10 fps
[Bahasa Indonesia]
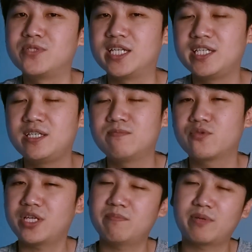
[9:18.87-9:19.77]
jadi
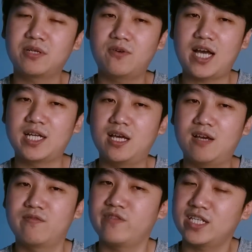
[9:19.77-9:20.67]
mungkin perlu
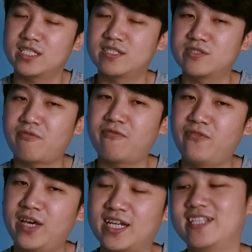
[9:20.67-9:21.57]
ada fix
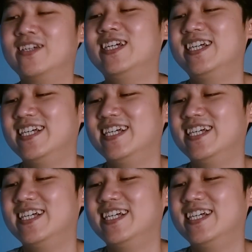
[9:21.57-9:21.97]
software gitu.